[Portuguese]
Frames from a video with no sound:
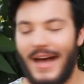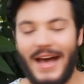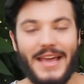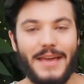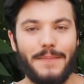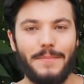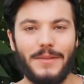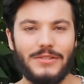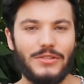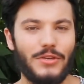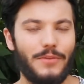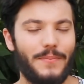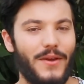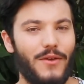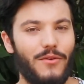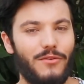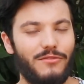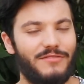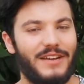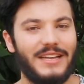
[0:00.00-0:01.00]
Aí a pessoa
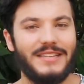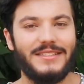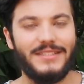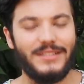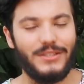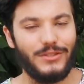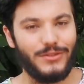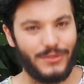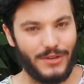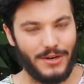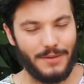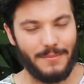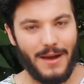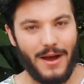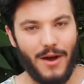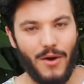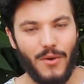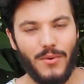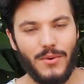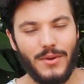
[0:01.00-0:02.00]
pegou um vasinho
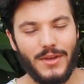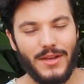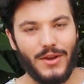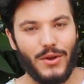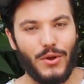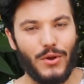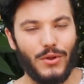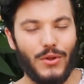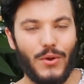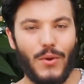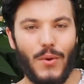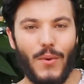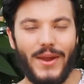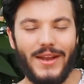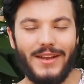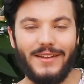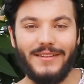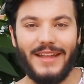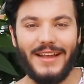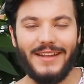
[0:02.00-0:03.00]
normal,
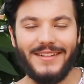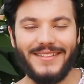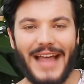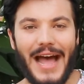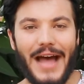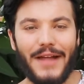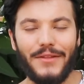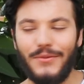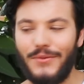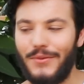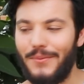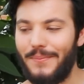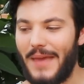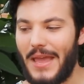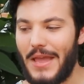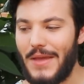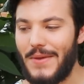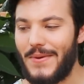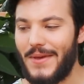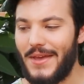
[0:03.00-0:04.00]
colocou ele deitado no
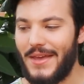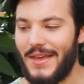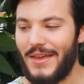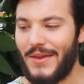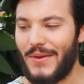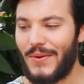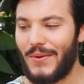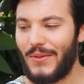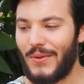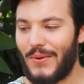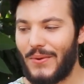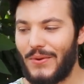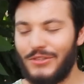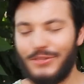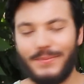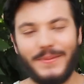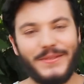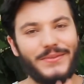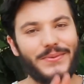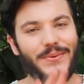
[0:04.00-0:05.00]
meio e
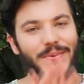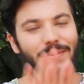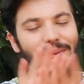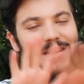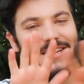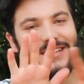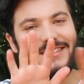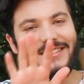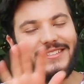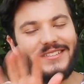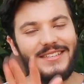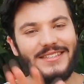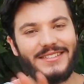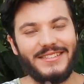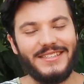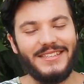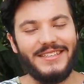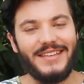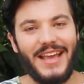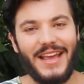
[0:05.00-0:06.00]
colocou tipo as suculentas
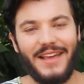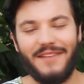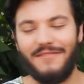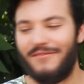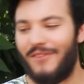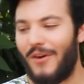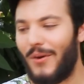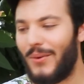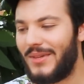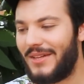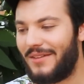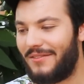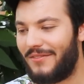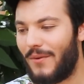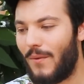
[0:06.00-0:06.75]
assim em volta.